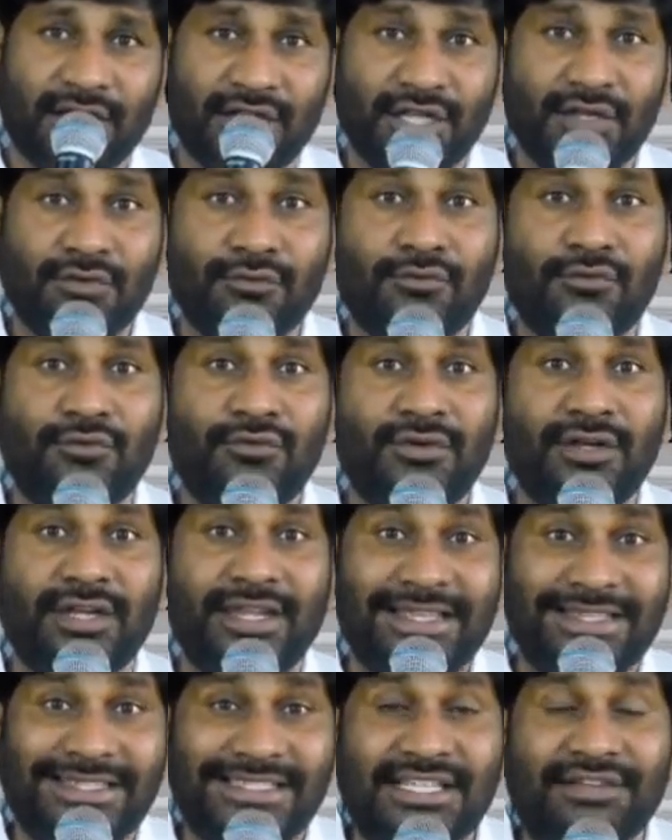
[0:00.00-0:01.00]
నీవు
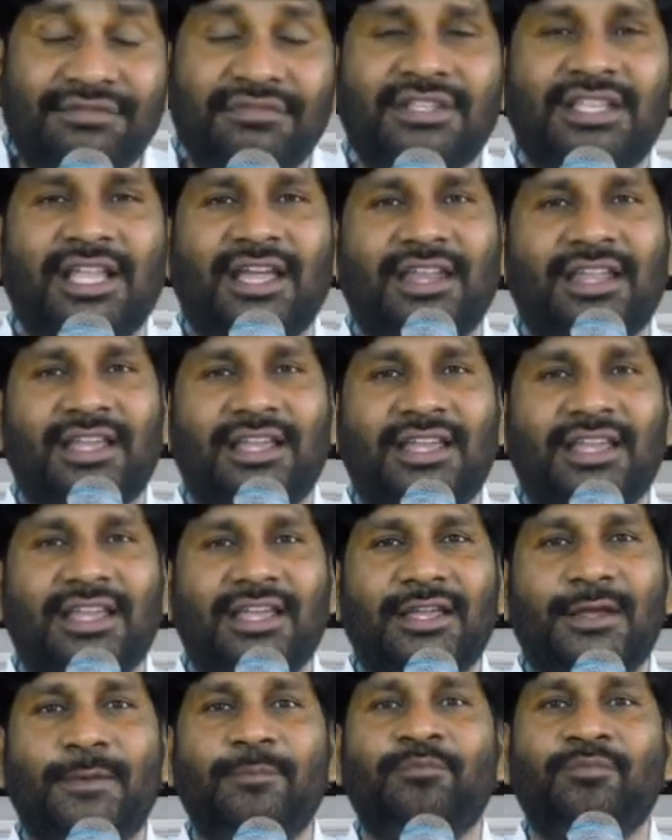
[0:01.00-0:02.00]
నీ జీవితానికి
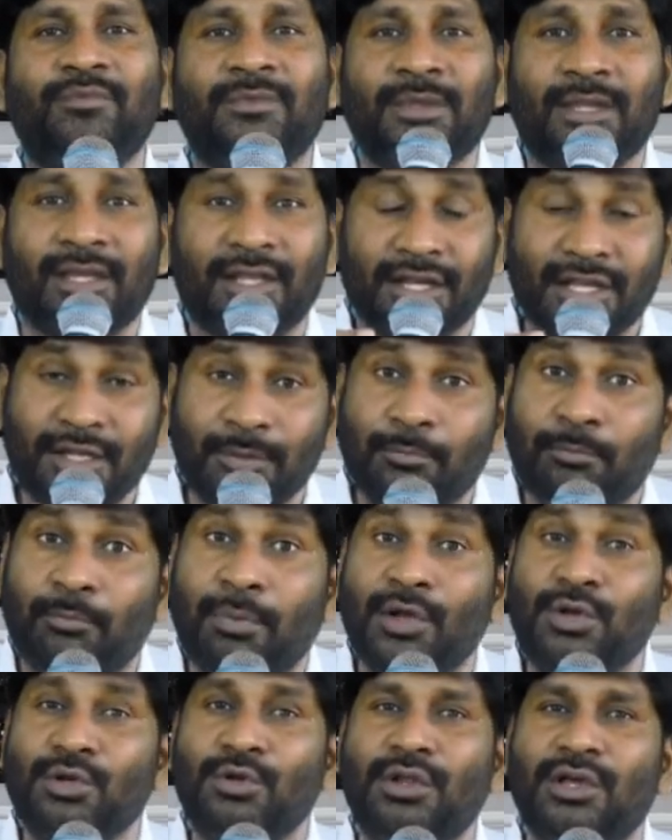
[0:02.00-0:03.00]
నీ
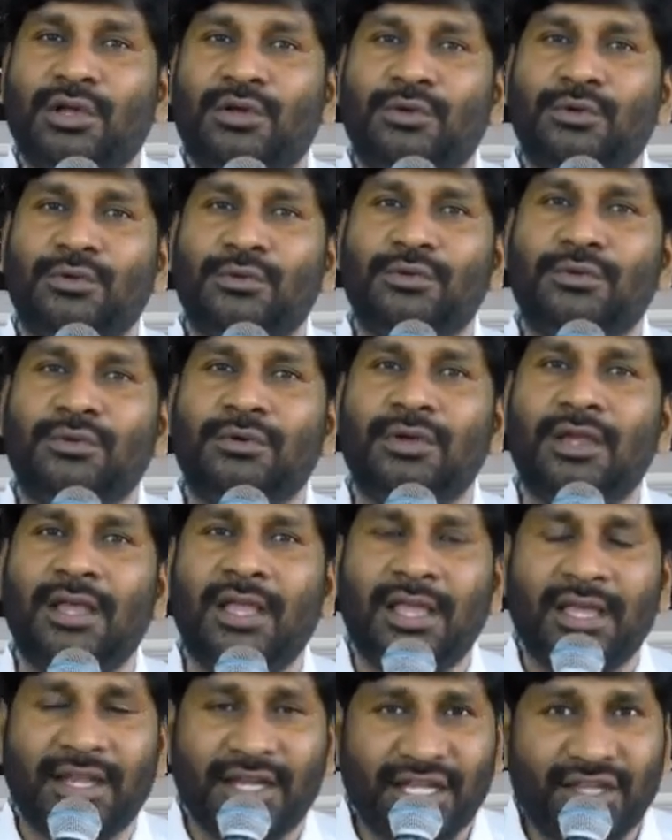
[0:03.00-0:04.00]
పనులకు
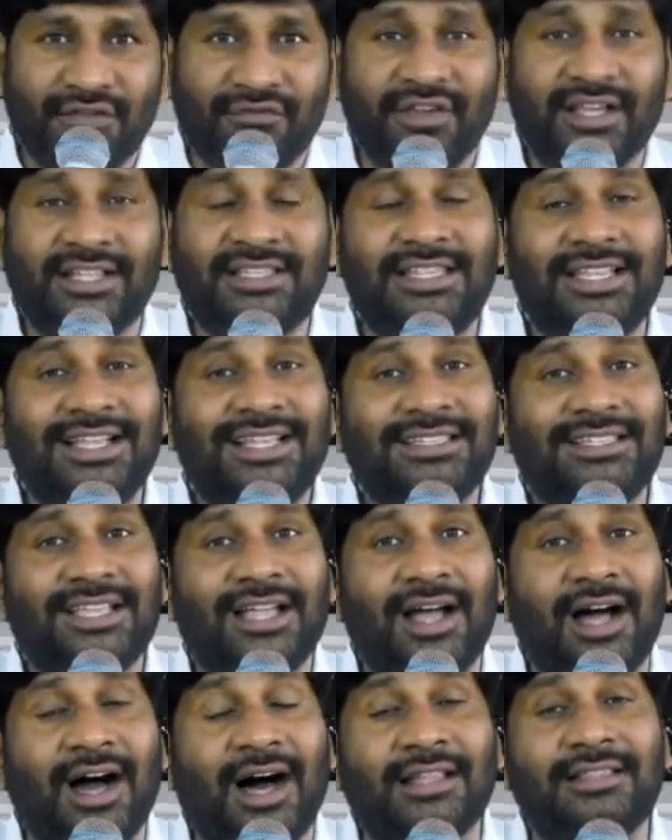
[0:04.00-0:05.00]
నీ వ్యక్తిగత
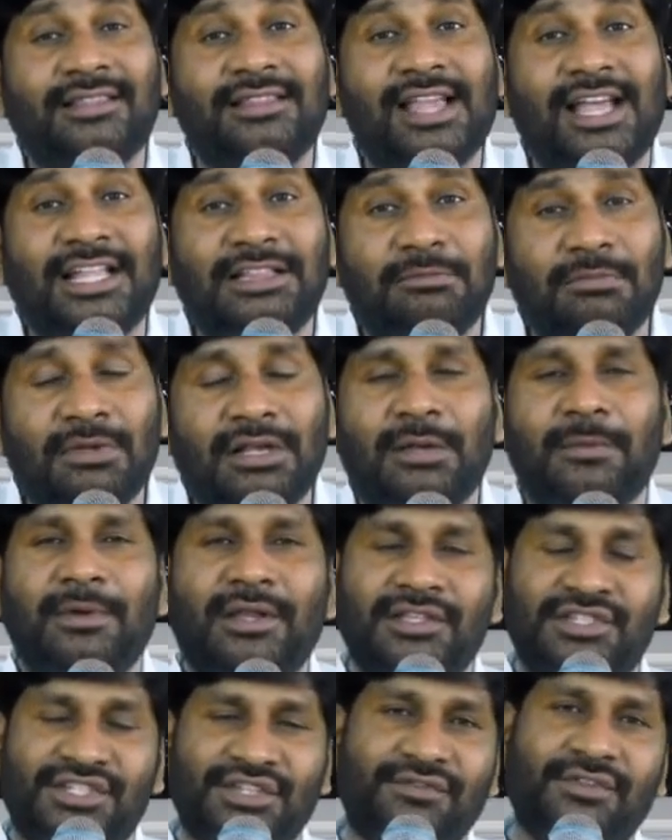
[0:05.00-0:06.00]

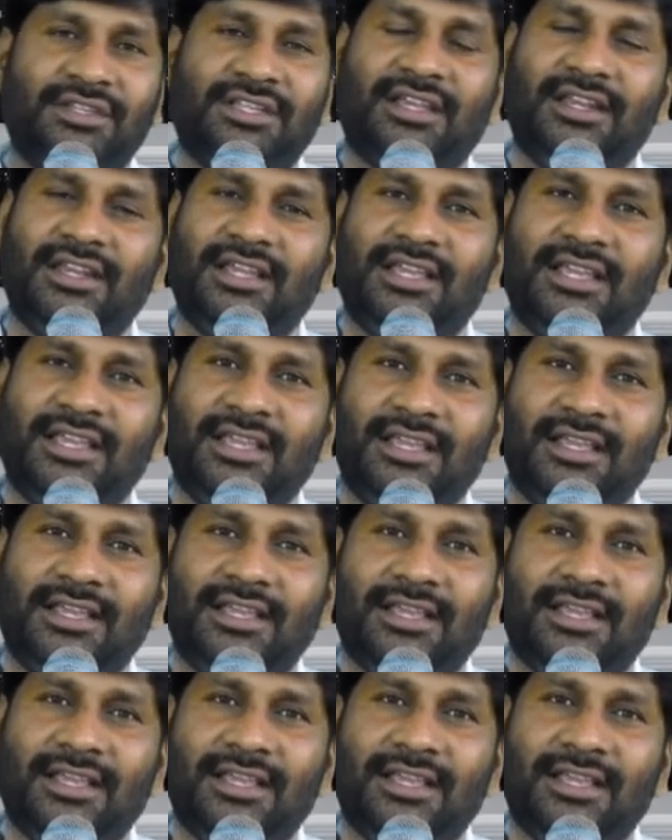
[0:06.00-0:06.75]
ఆధ్యాత్మికమైన జీవితానికి